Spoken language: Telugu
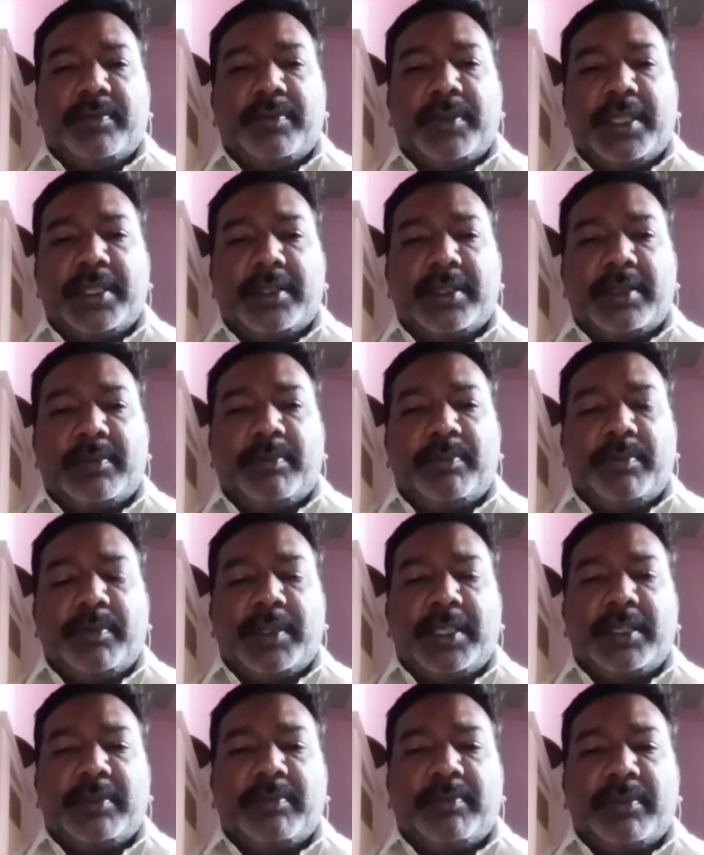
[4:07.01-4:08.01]
మీరు
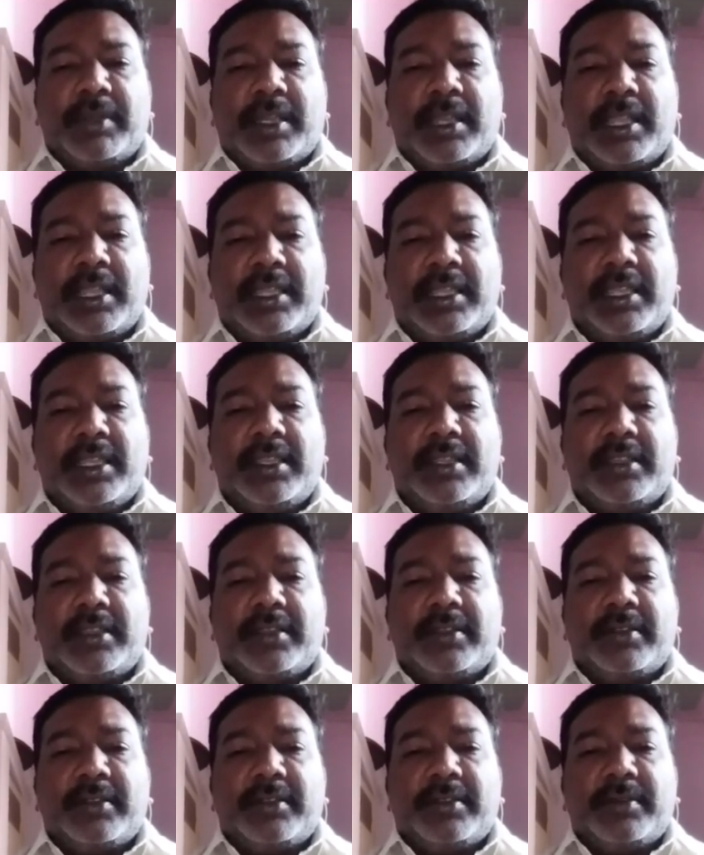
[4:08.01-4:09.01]
మీ అలాగే
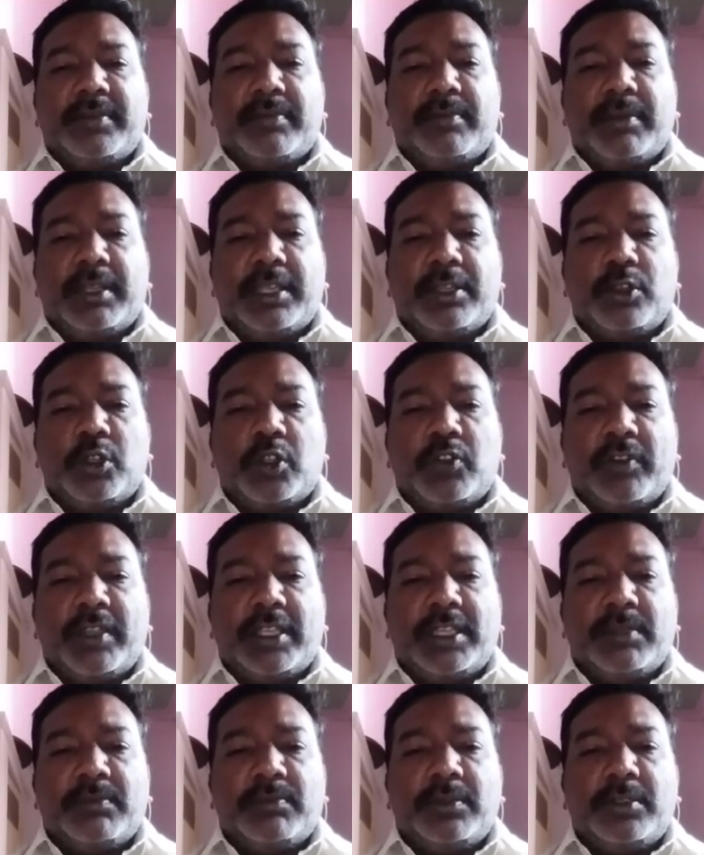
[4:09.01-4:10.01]
మన
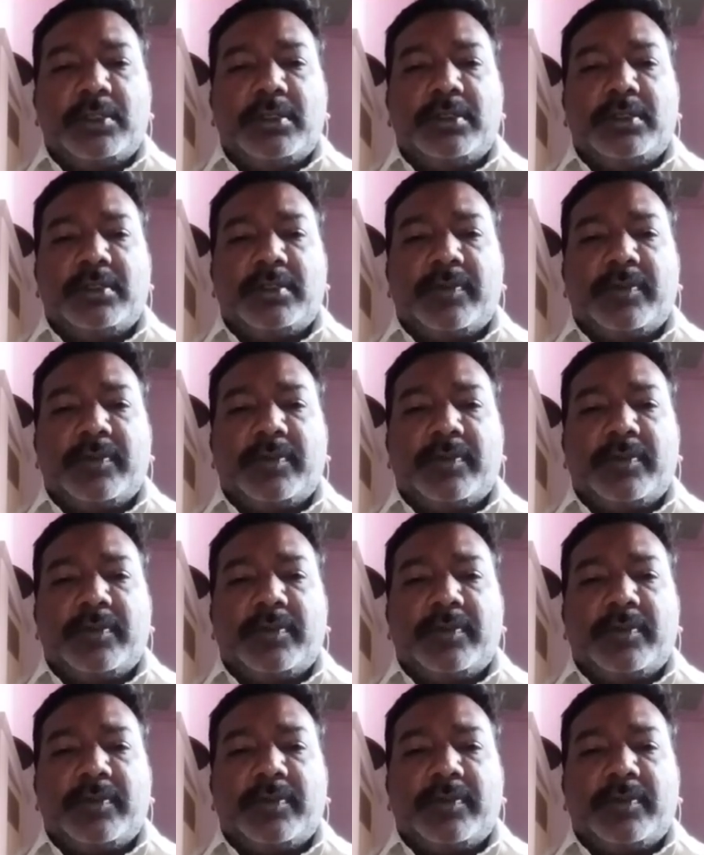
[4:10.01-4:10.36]
ఋగ్వేదంలో